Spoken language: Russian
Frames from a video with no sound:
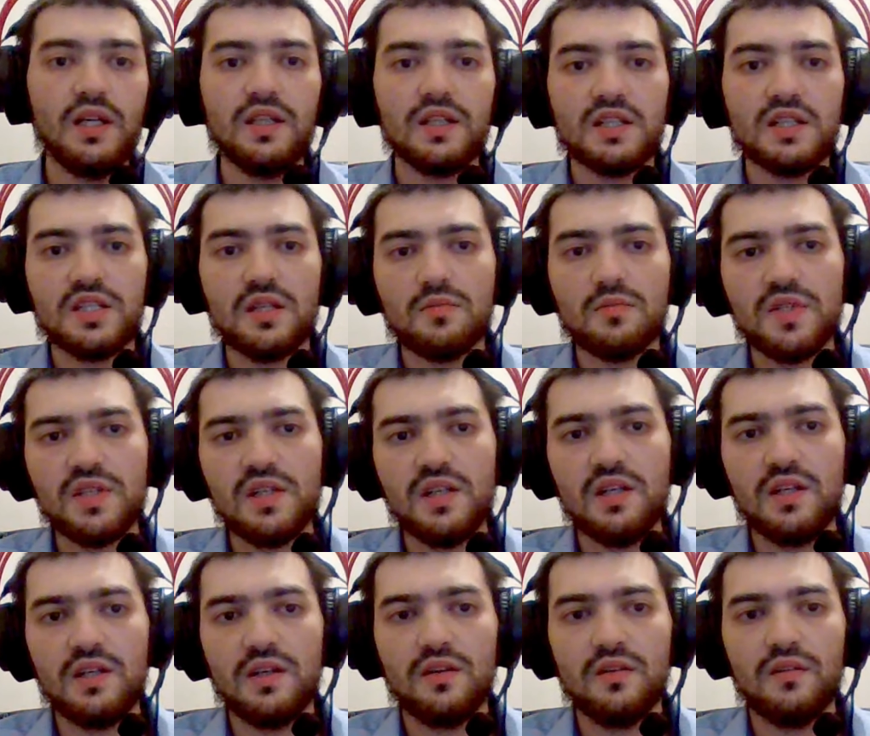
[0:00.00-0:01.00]
И на самом
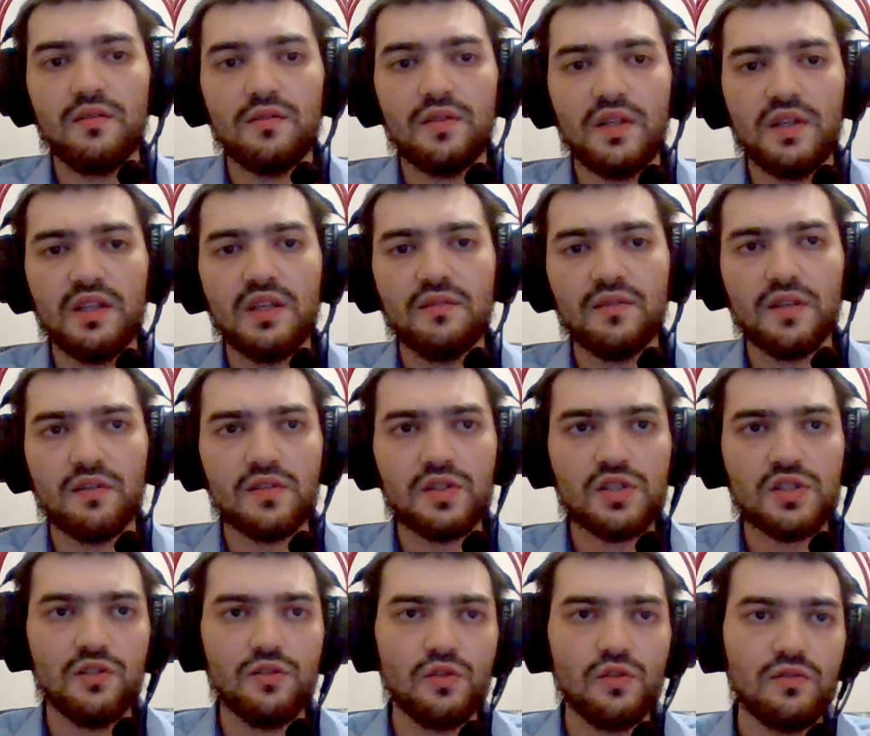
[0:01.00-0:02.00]
деле недавно
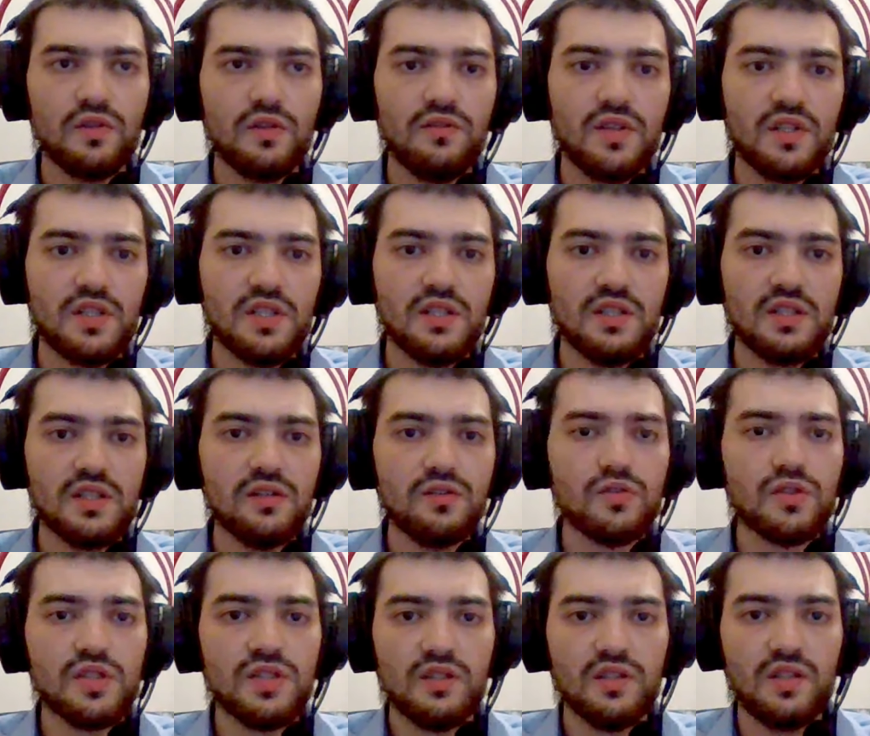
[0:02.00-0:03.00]
вышла новая версия
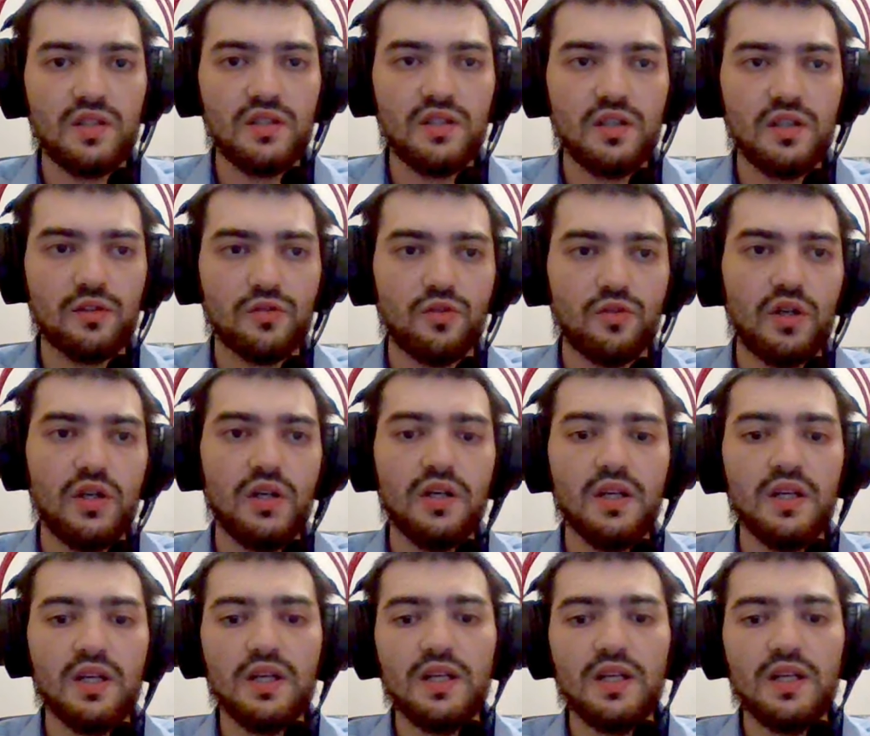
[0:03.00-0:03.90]
Citrus 3.3.0,